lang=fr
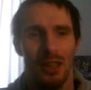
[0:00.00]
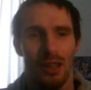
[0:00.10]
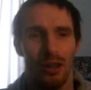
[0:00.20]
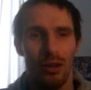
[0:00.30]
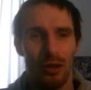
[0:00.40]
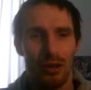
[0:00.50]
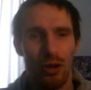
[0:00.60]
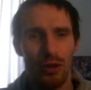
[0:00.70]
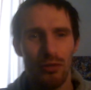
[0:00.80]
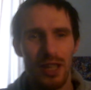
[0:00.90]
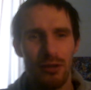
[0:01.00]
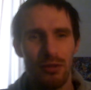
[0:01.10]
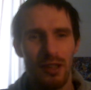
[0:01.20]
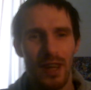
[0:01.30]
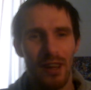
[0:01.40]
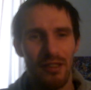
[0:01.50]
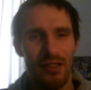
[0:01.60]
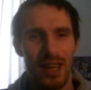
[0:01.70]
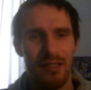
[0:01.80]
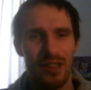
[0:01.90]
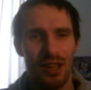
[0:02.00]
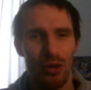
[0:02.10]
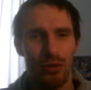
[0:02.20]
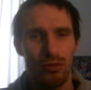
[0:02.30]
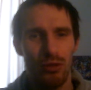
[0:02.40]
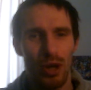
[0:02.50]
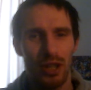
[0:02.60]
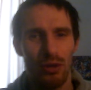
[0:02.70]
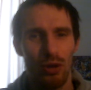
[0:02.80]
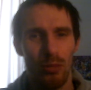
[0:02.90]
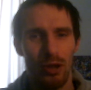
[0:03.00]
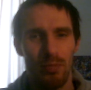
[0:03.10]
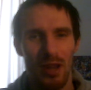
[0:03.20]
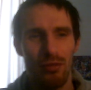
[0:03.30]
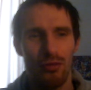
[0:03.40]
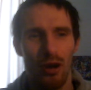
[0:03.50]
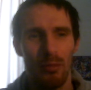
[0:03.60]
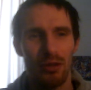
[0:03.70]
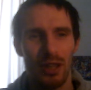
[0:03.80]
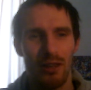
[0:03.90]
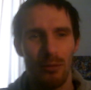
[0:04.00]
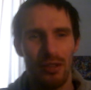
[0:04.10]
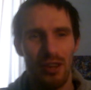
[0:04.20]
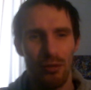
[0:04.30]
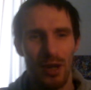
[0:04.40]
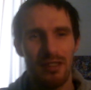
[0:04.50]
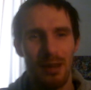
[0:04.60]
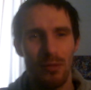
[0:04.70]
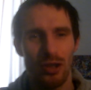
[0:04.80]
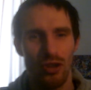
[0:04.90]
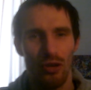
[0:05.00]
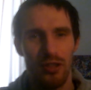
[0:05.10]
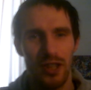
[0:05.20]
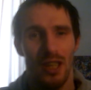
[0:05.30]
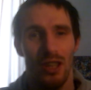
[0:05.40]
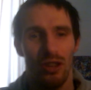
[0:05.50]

euh, geek Universe, excellent Youtuber qui ne commente pas souvent mais dont les commentaires sont extrêmement gentils,